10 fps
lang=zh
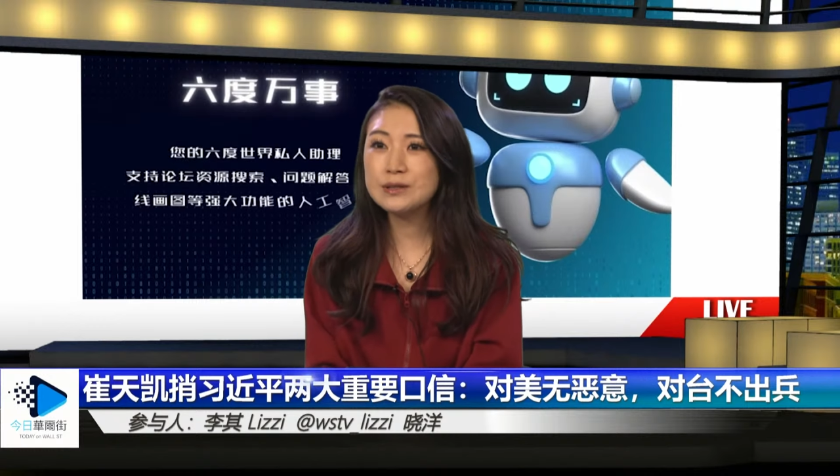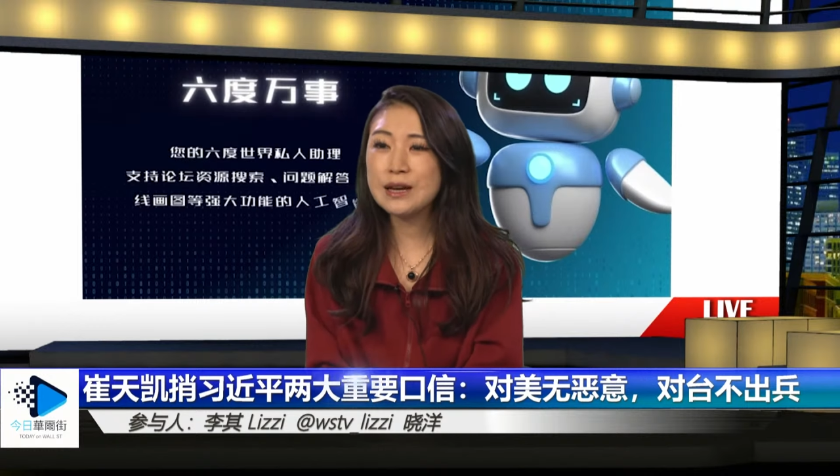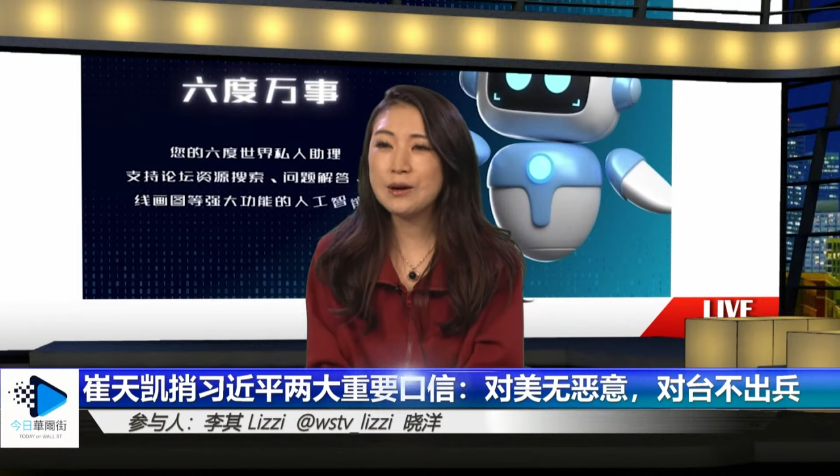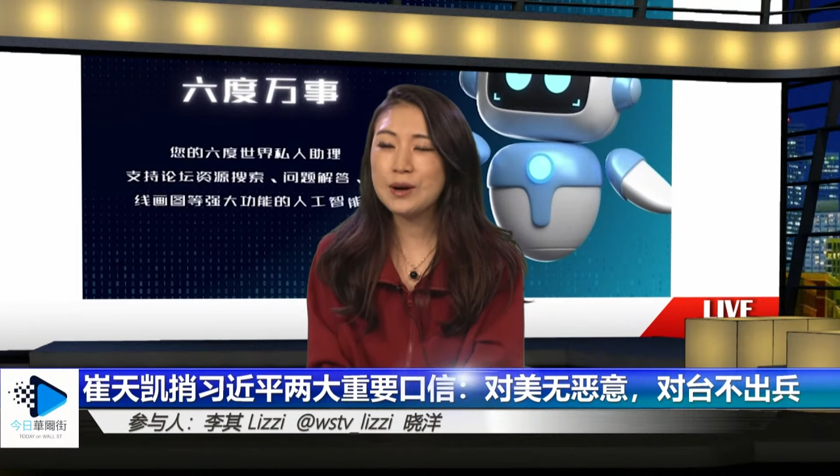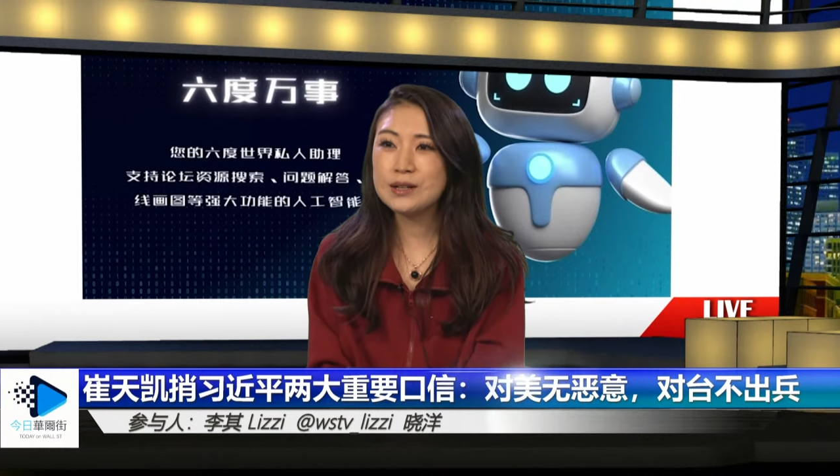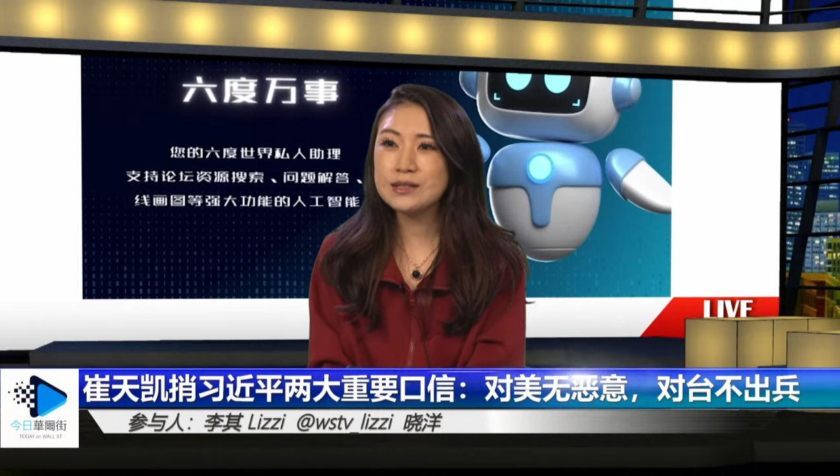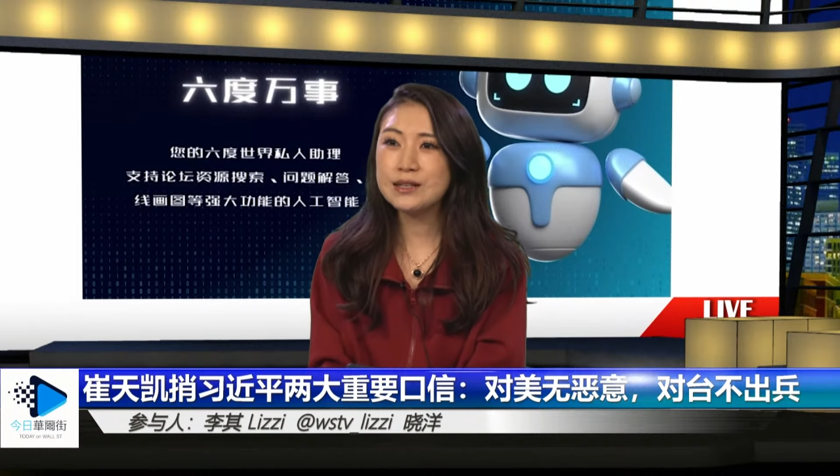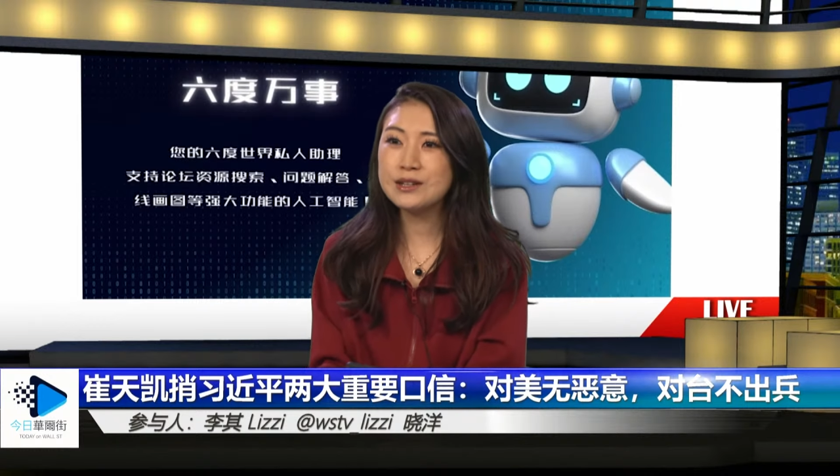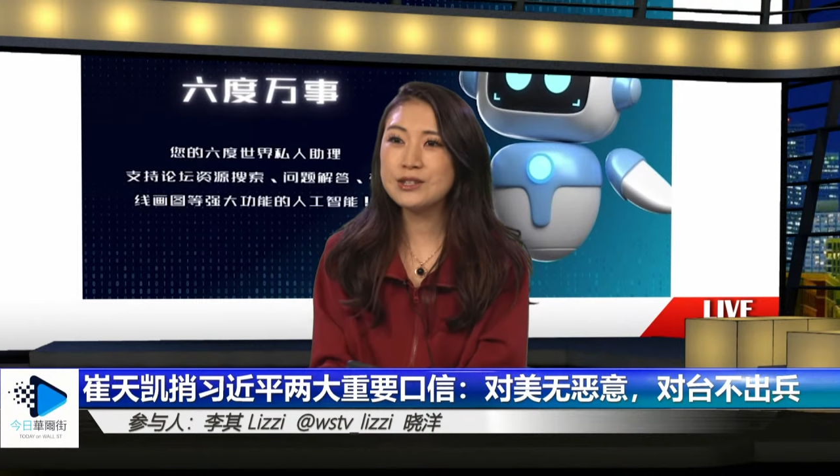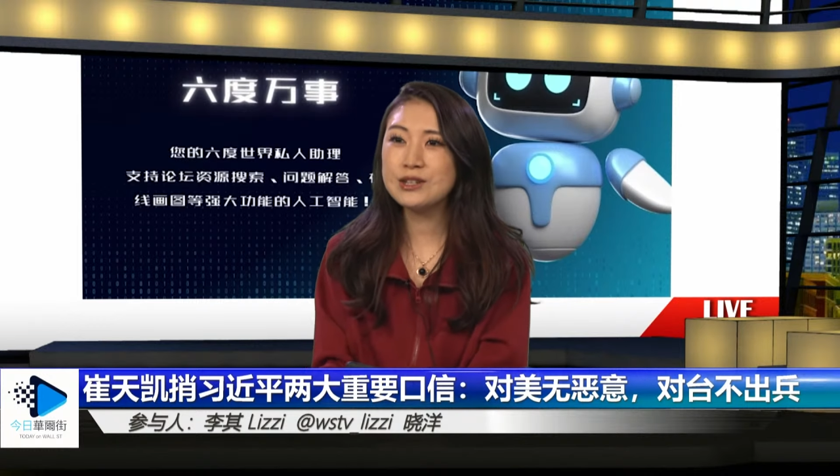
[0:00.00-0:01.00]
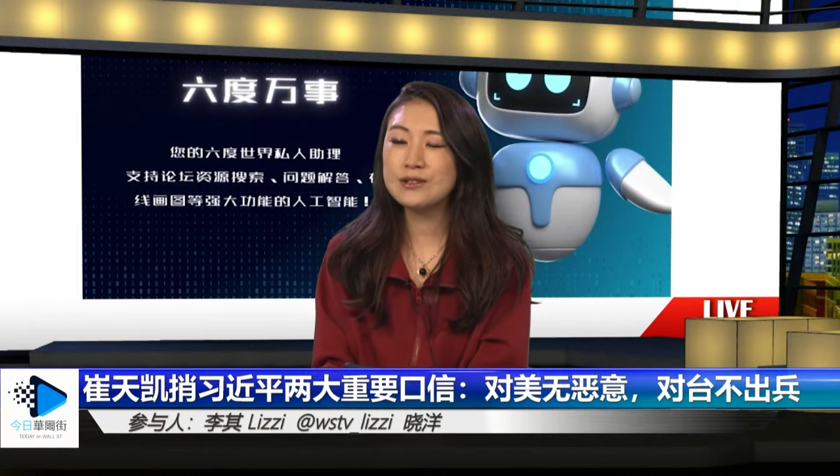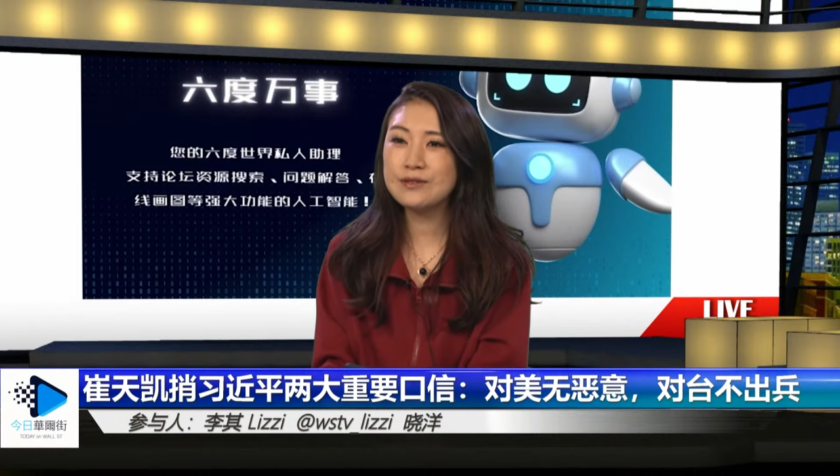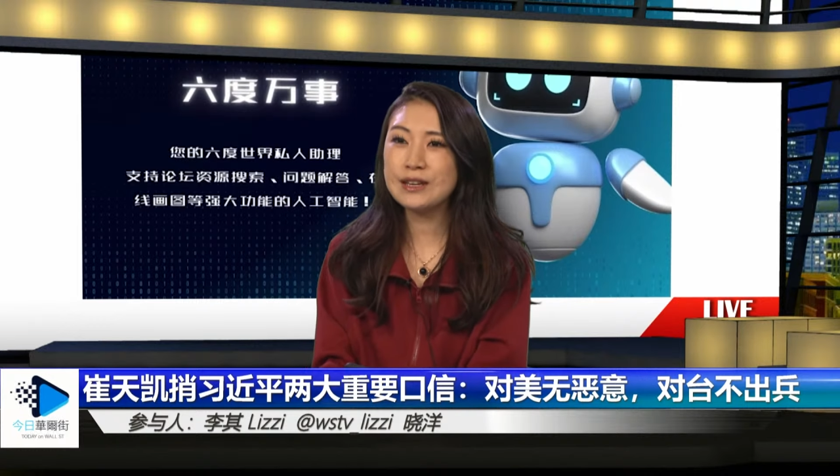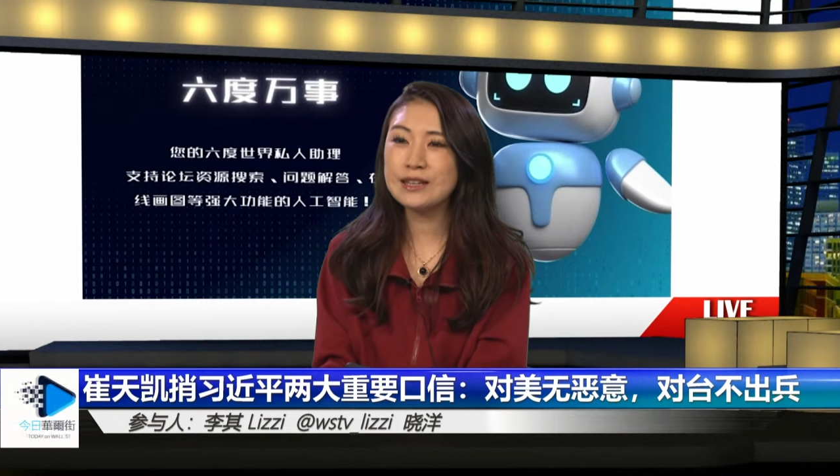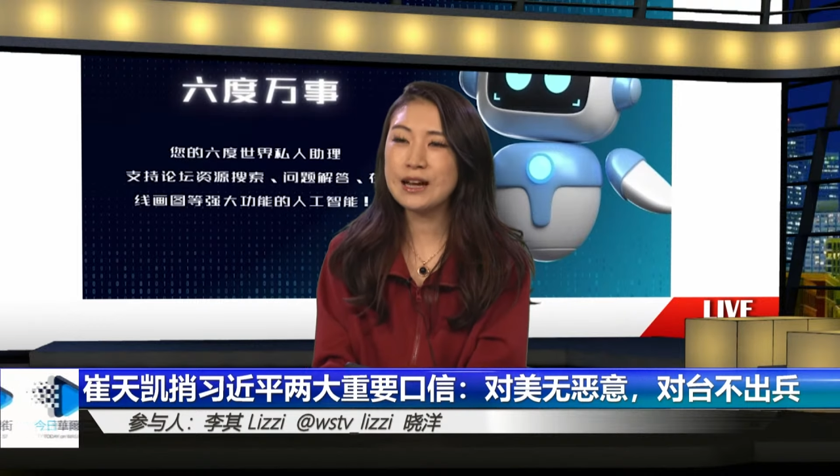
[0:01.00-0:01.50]
在华尔街电视
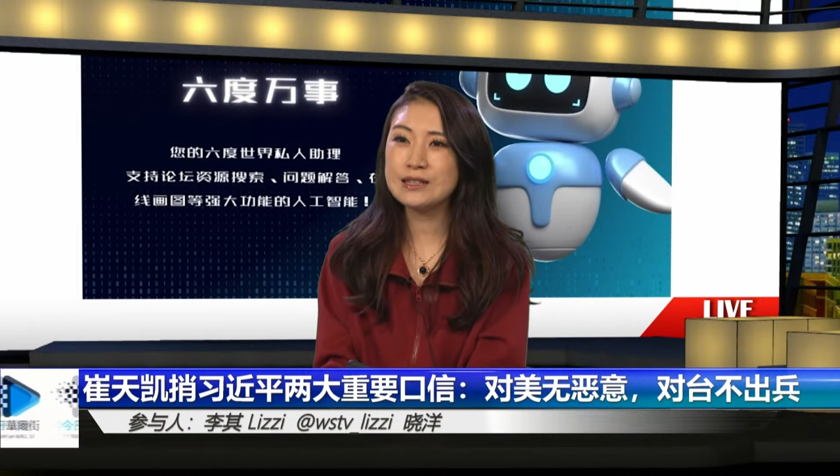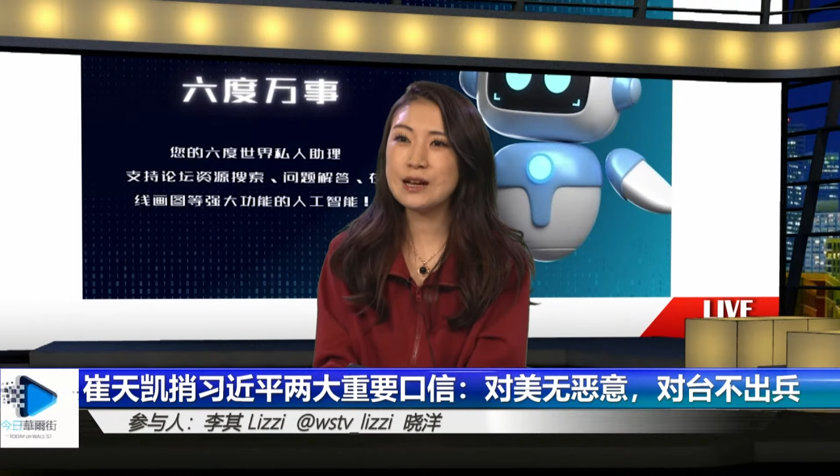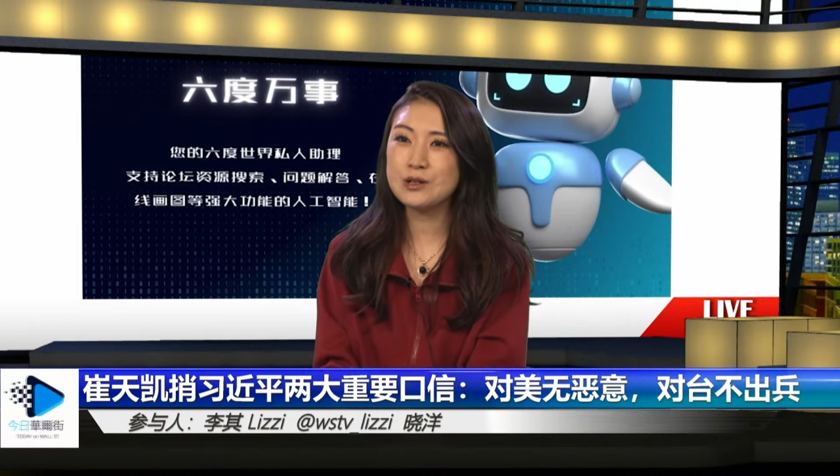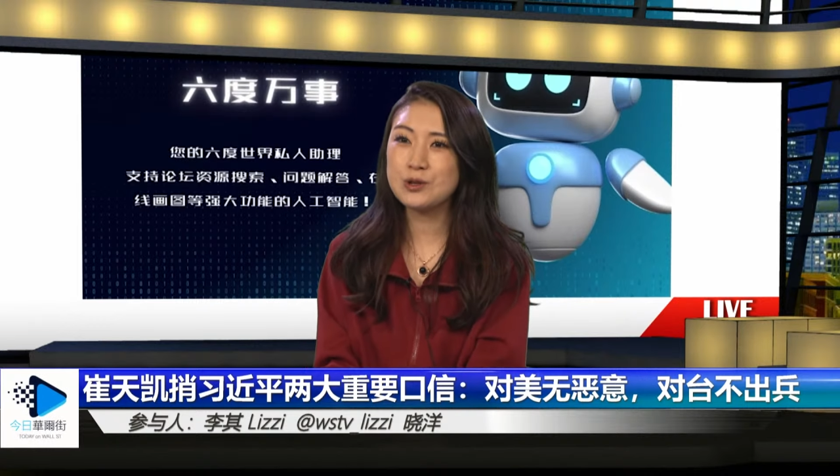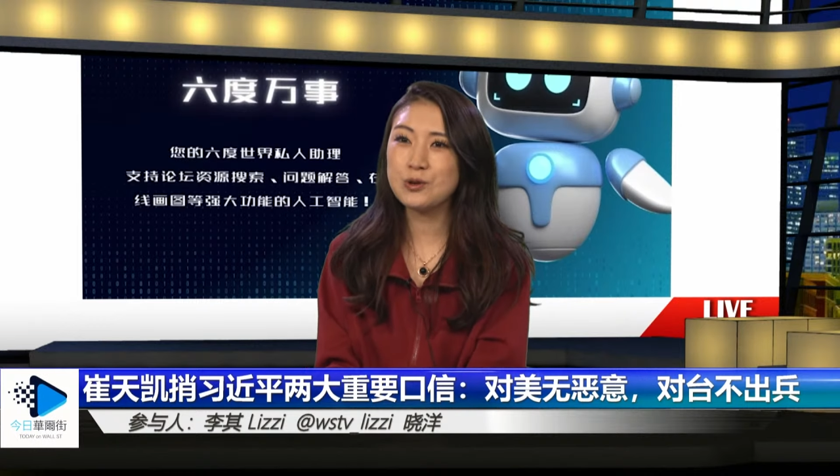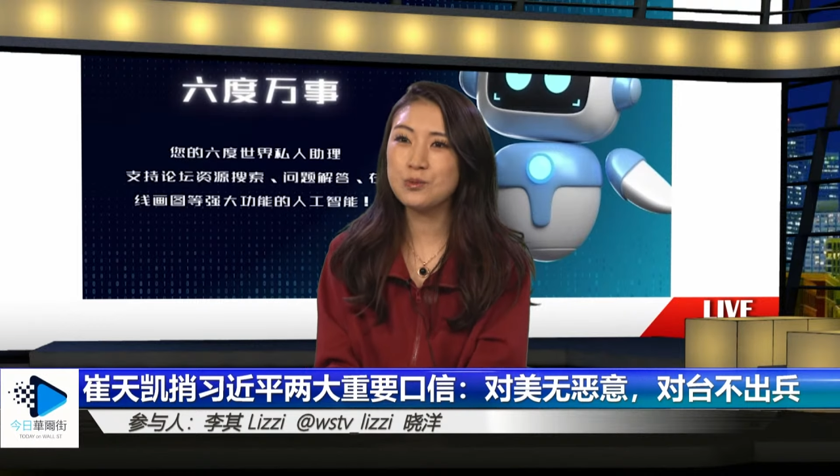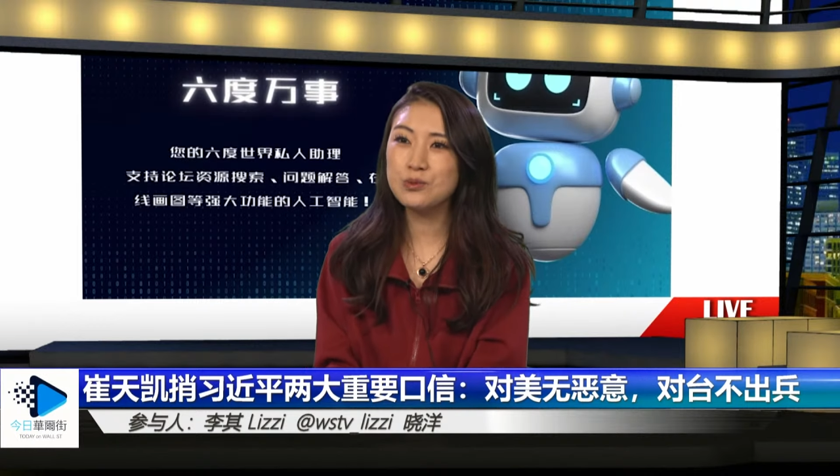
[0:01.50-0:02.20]
为大家首